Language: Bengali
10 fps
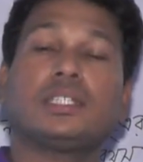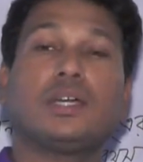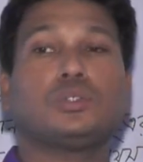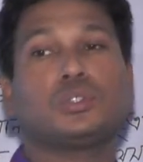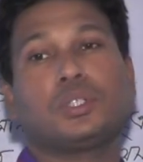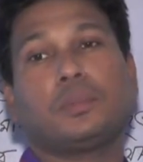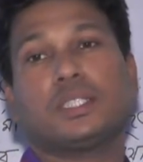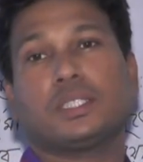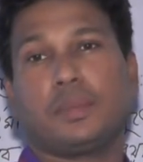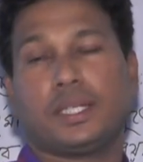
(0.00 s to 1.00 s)
ডাউনলোড করে
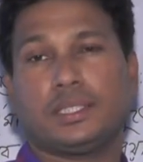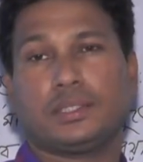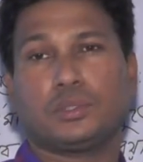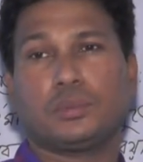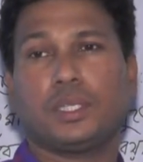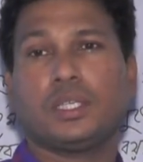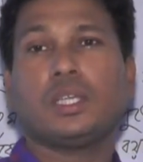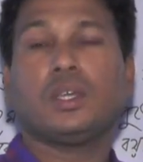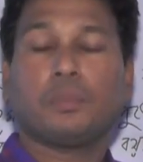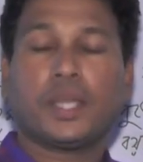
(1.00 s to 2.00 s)
বাসায় প্র্যাকটিস করবে
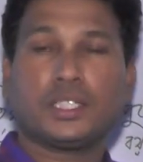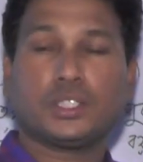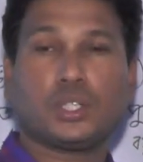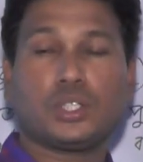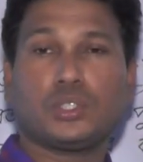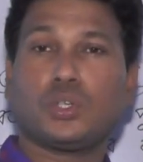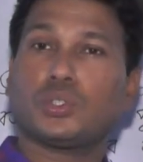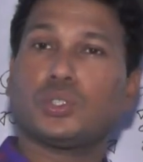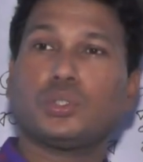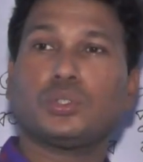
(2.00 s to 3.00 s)
প্র্যাকটিস করার জন্য
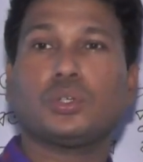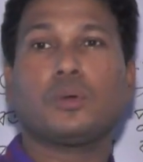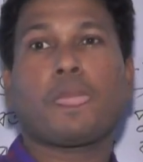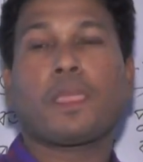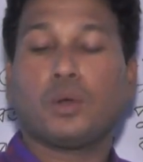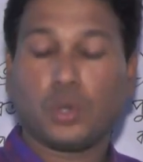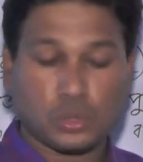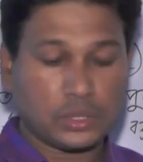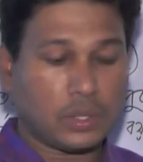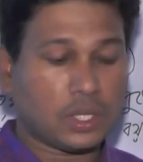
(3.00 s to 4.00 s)
অসংখ্য
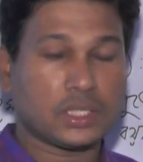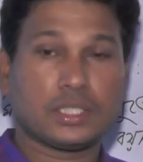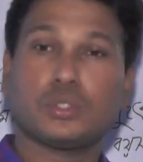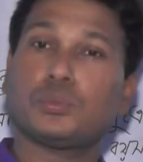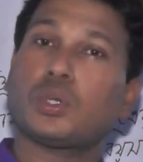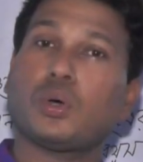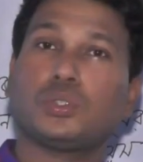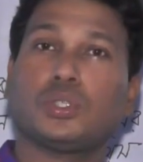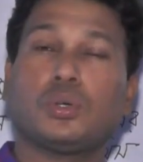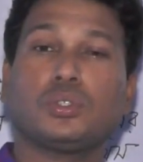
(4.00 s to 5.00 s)
অঙ্ক দেওয়া আছে খুব
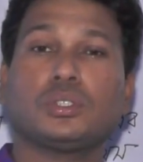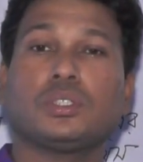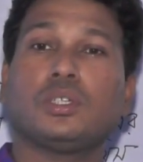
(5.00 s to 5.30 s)
সহজ সহজ